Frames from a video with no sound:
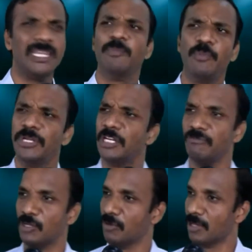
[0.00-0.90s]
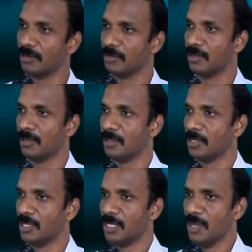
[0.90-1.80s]
లేదు తప్పిపోయినటువంటి వారు
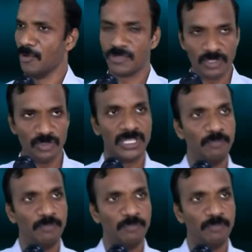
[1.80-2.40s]
ఒకసారి